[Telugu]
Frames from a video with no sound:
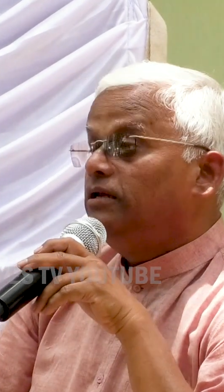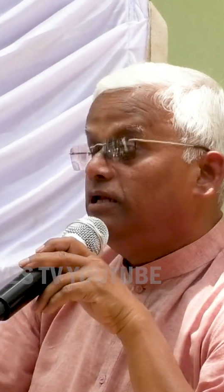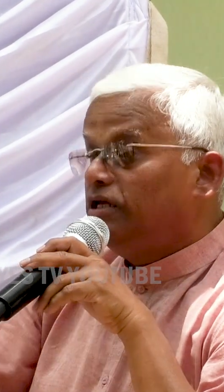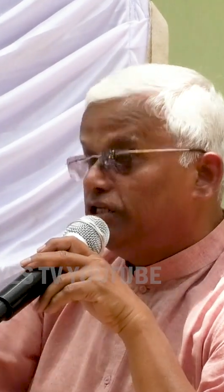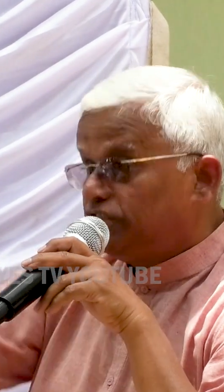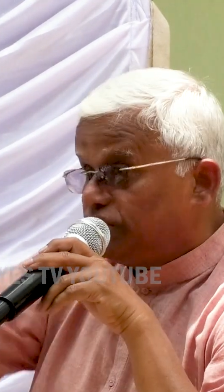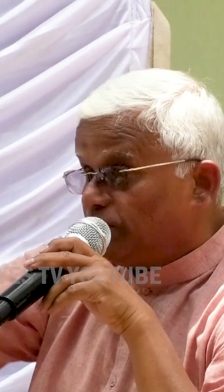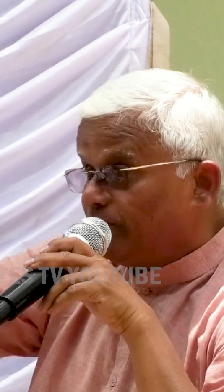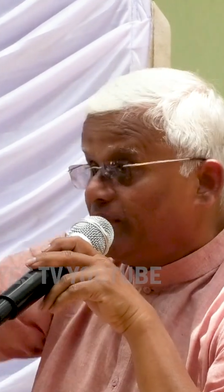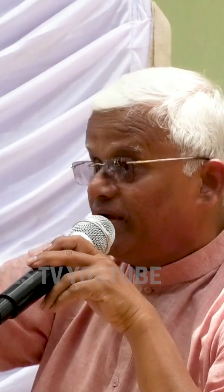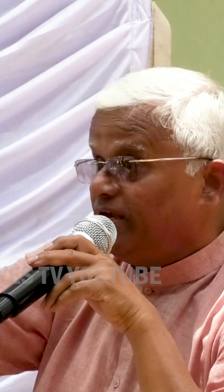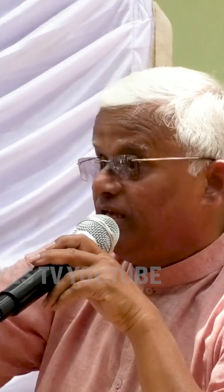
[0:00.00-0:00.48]

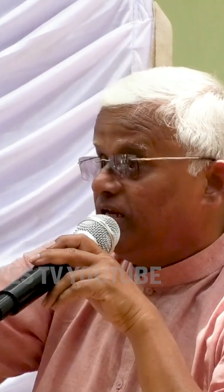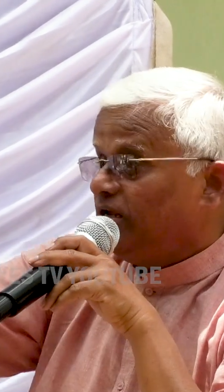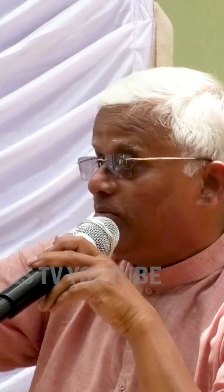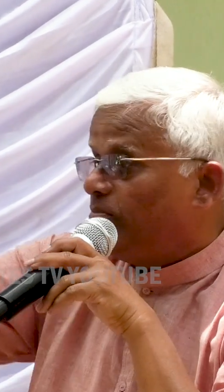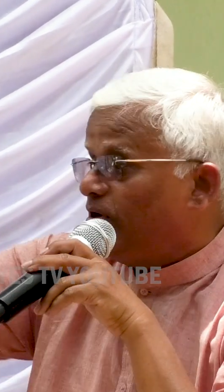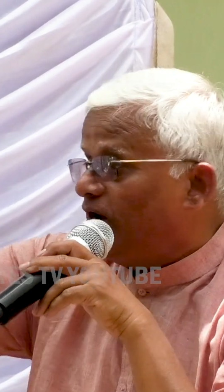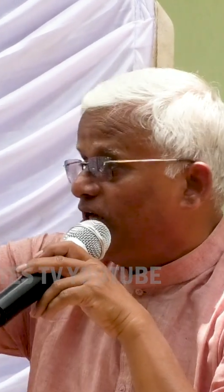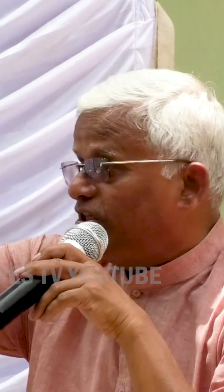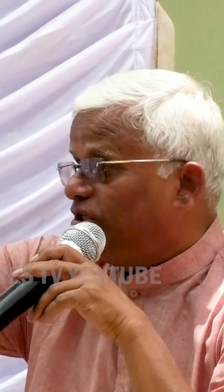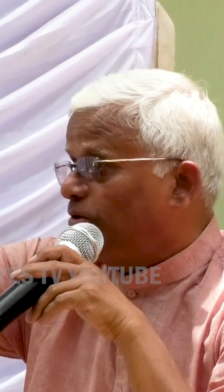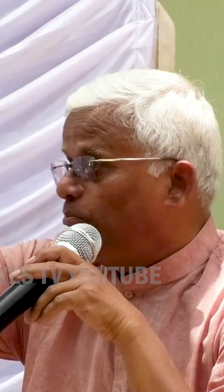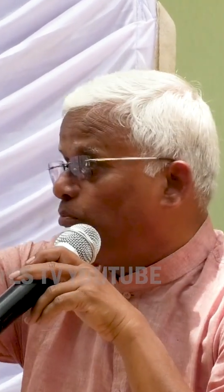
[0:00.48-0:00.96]
నిజమైన
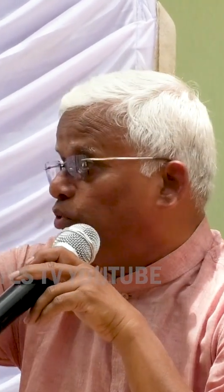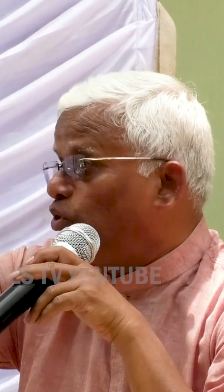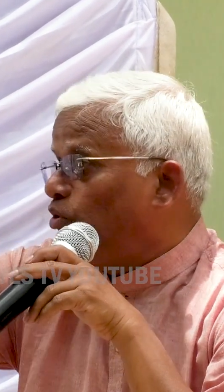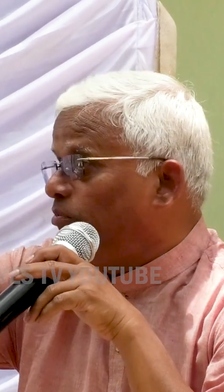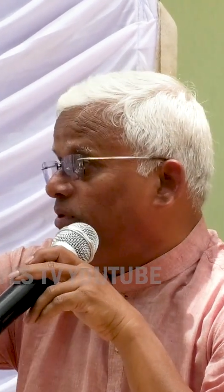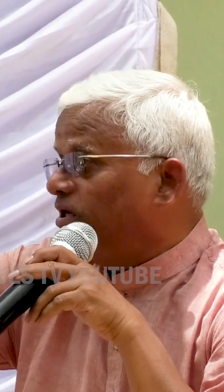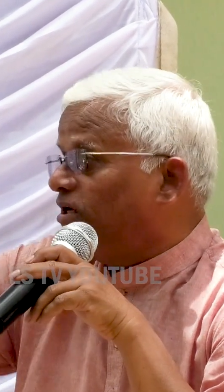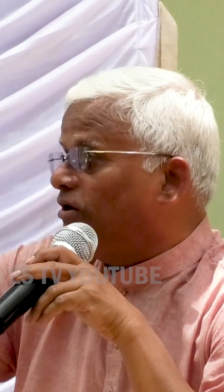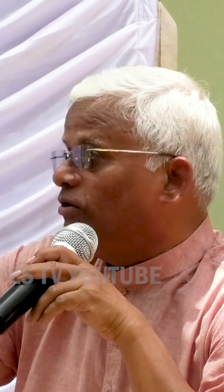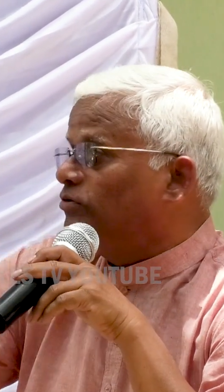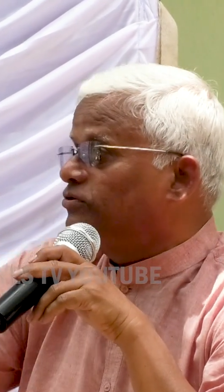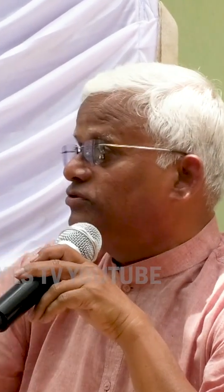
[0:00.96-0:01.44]
బాధ
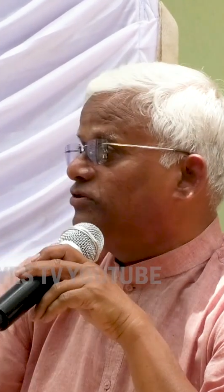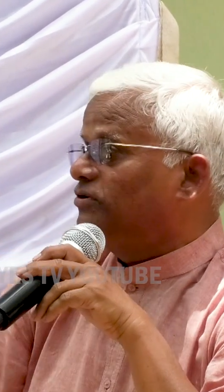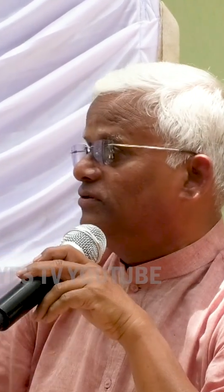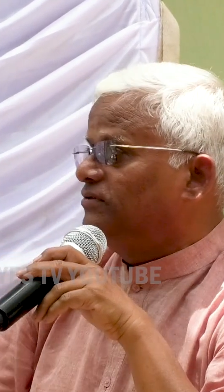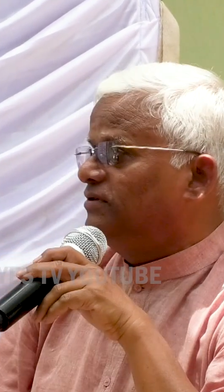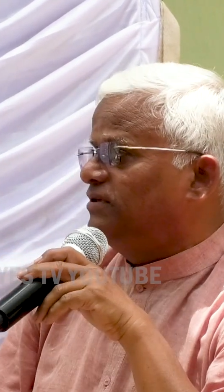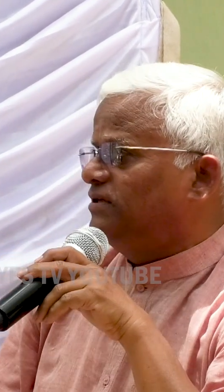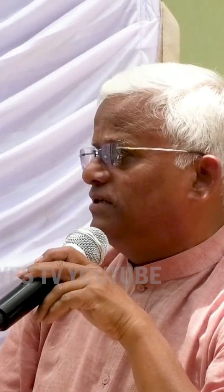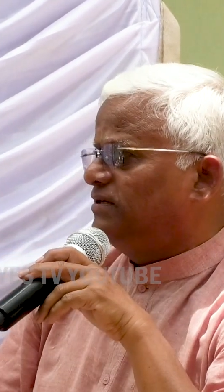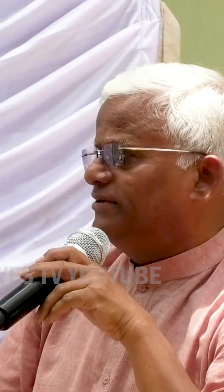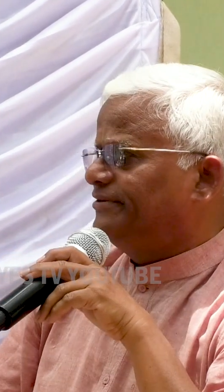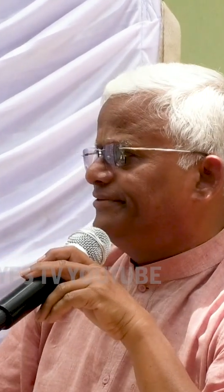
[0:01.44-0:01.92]
భూమికి
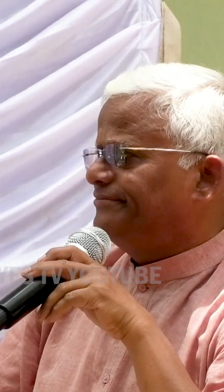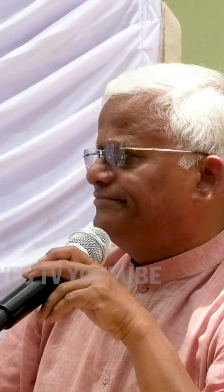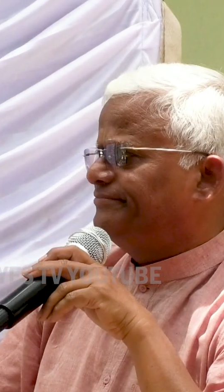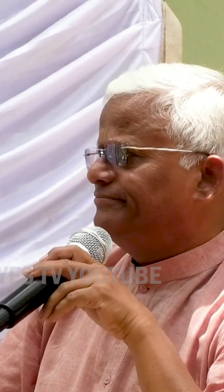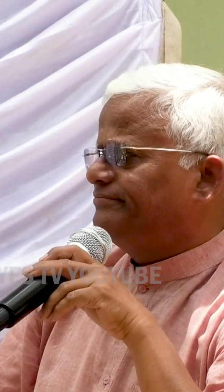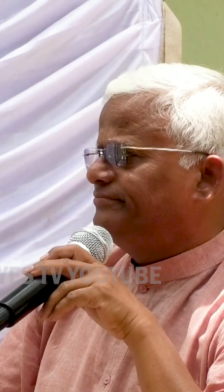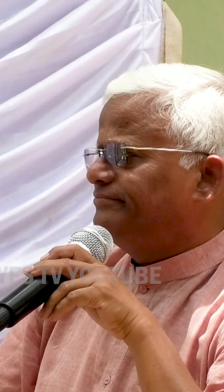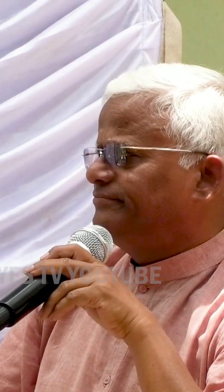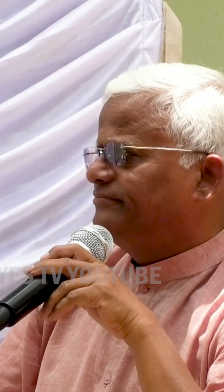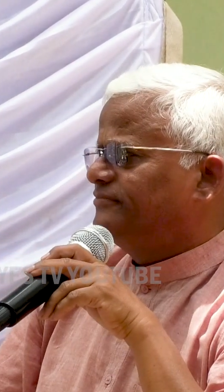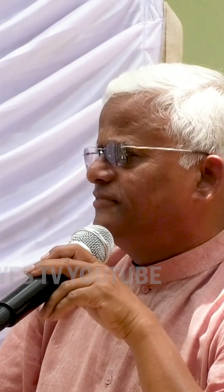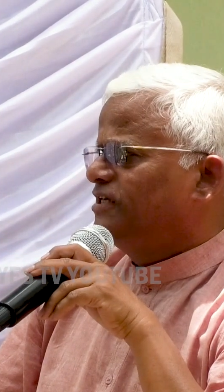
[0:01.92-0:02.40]
అవుతోంది
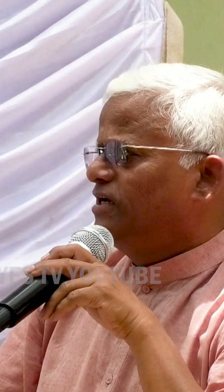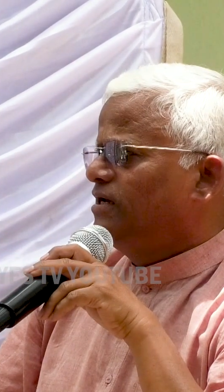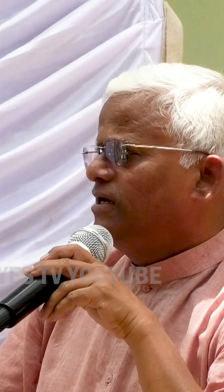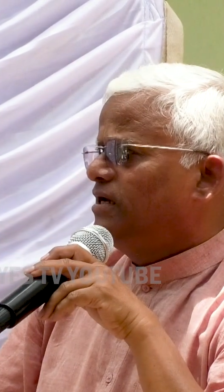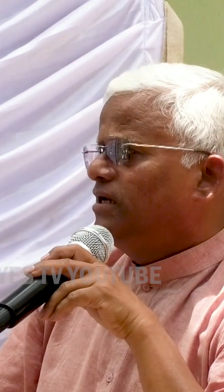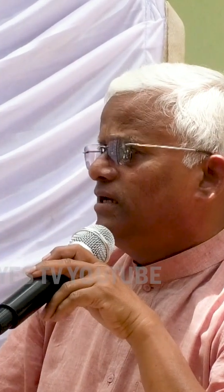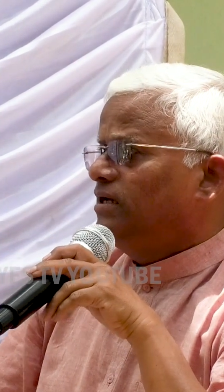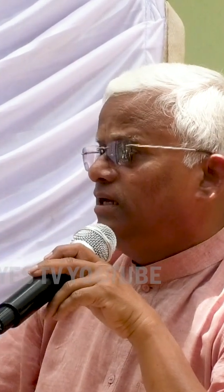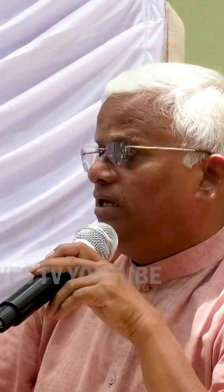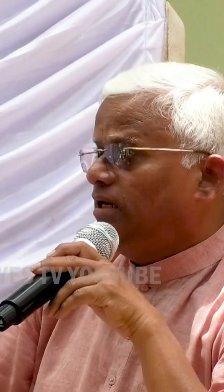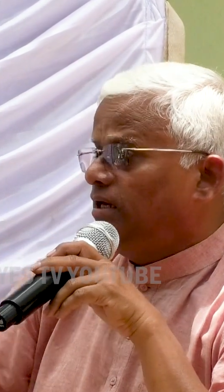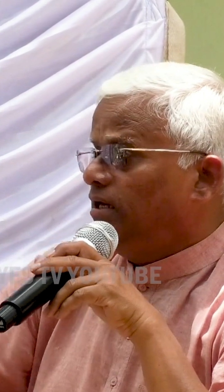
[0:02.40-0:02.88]

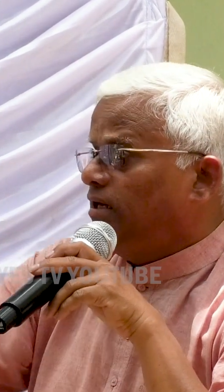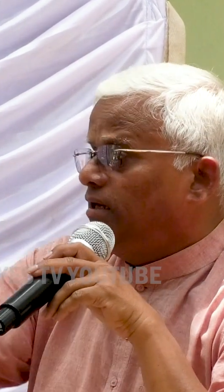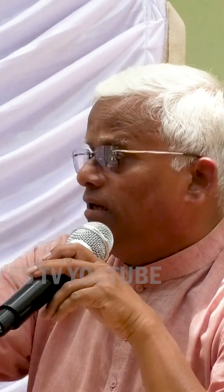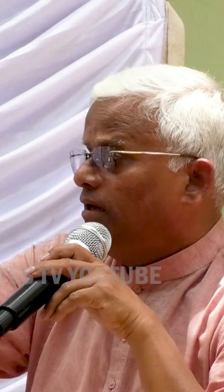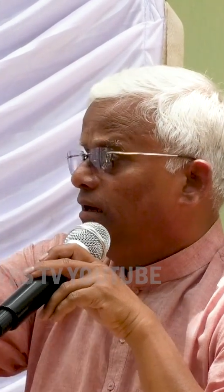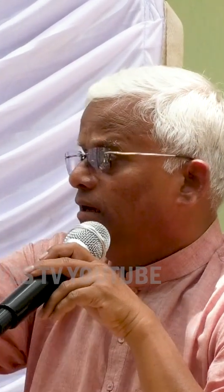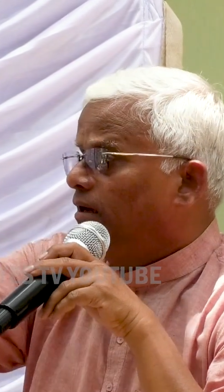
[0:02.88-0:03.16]
ఈ